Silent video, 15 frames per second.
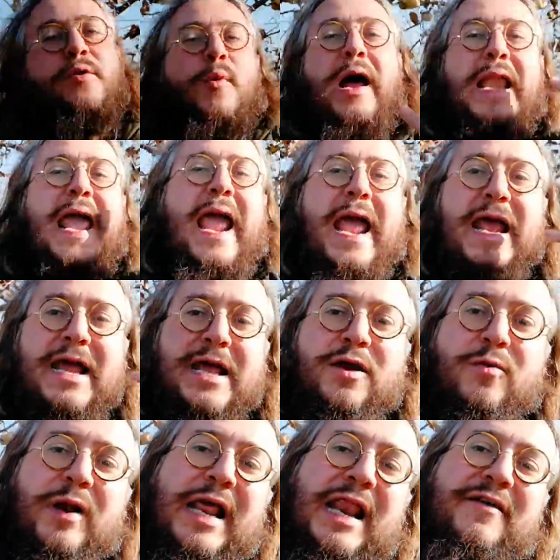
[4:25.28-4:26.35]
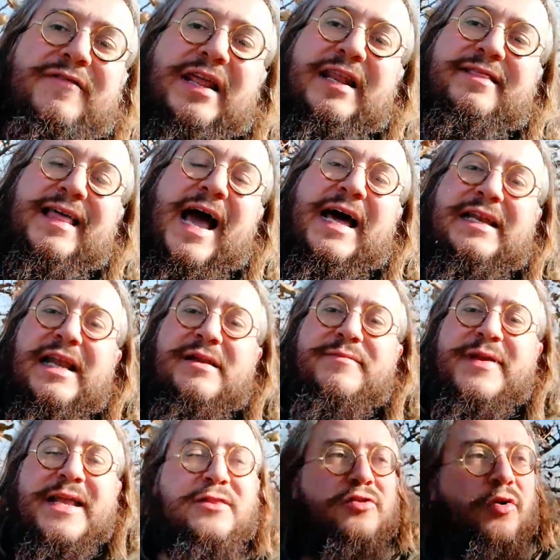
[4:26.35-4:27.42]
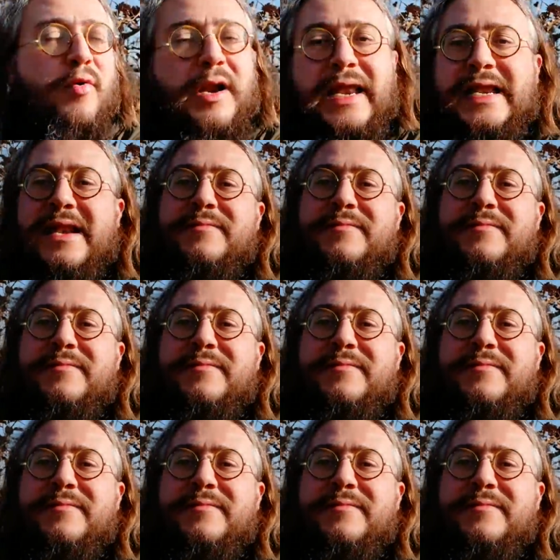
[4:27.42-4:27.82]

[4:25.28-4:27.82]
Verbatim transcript: qual è? Qual è la verità nel mito? Qual è nel